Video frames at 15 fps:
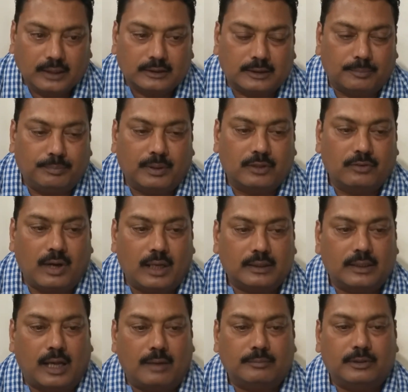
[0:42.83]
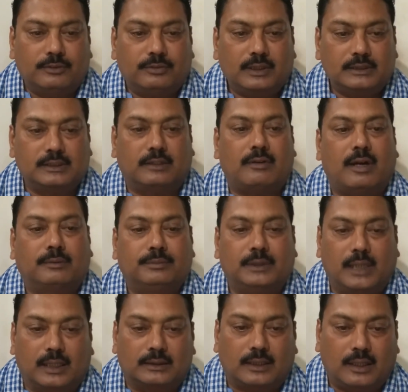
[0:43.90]
तब भगवान राम ने वह जवाब
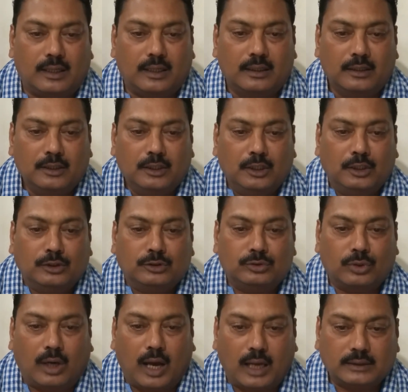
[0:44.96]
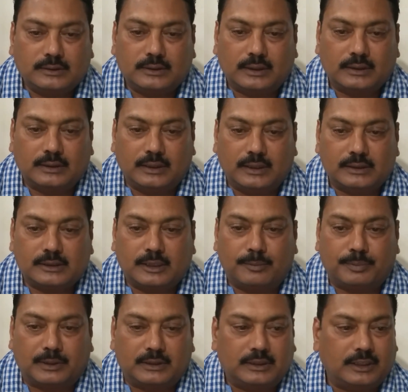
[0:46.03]
दिया था जो आज तक देश के
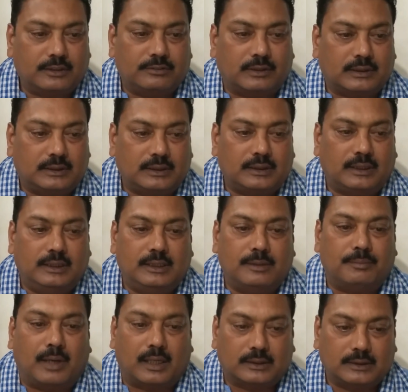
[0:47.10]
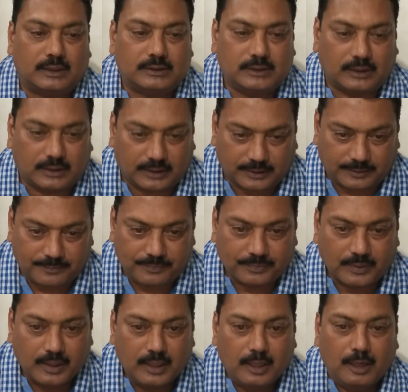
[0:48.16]
प्रत्येक व्यक्ति के लिए मार्गदर्शक है
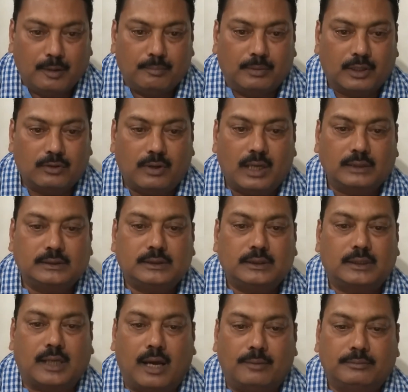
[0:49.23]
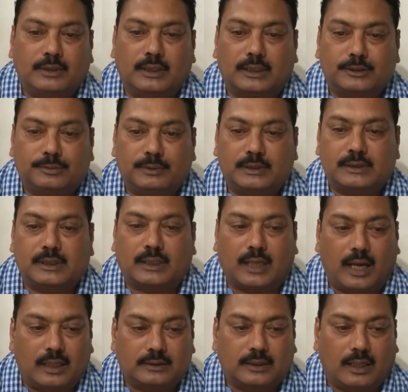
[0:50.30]
भगवान श्री राम ने लक्ष्मण से
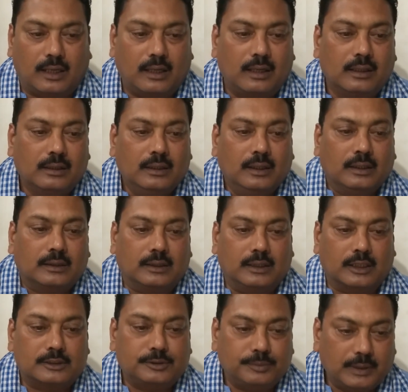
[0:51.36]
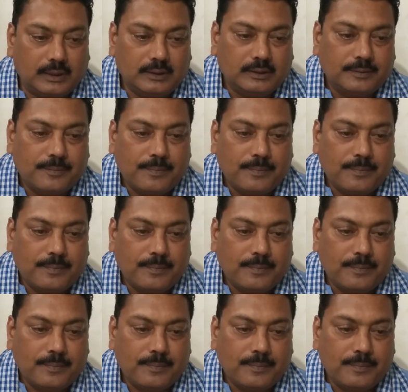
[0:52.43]
कहा था कि लक्ष्मण